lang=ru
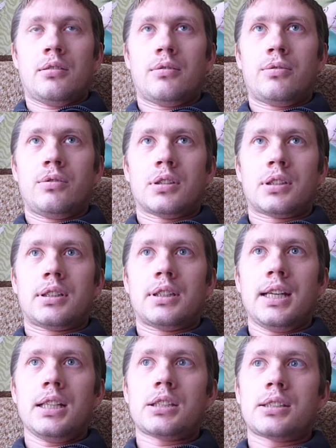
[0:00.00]
Вот.
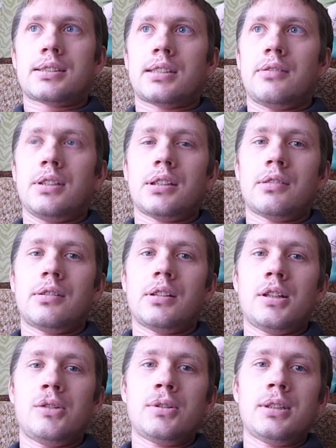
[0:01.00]
Дальше
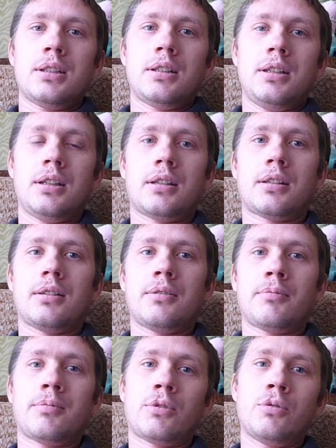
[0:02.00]
советовали люди
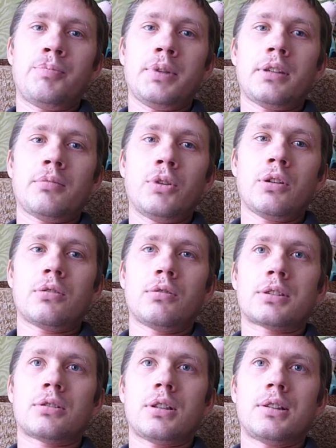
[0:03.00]
купить мойку
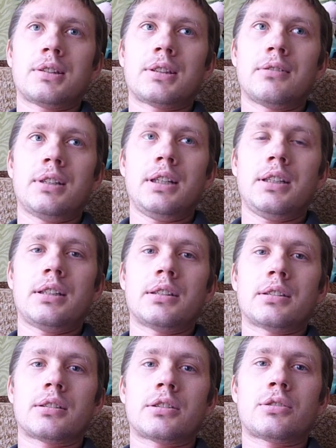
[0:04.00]
высокого
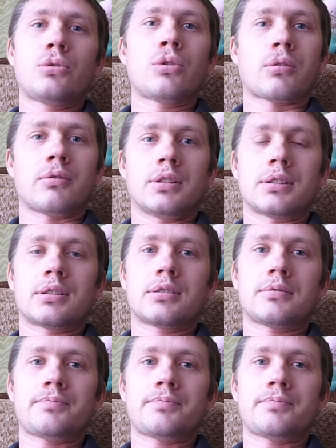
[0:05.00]
давления Стерлинс.